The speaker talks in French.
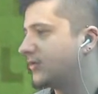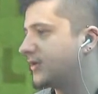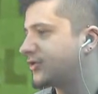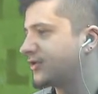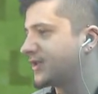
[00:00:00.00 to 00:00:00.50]
On
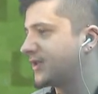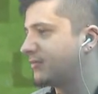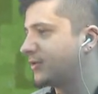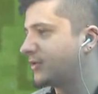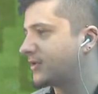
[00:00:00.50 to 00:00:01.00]
a changé
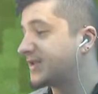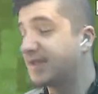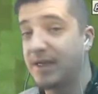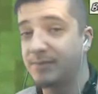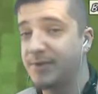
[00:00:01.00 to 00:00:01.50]
d'époque.
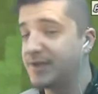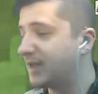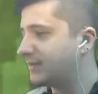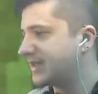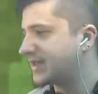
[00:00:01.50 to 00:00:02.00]
C'est rapide,
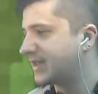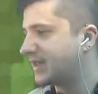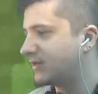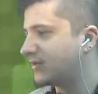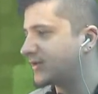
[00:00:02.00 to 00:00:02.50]
hein, mais ça se
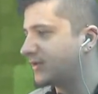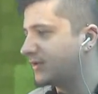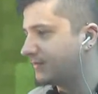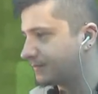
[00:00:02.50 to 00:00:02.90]
règle, ça.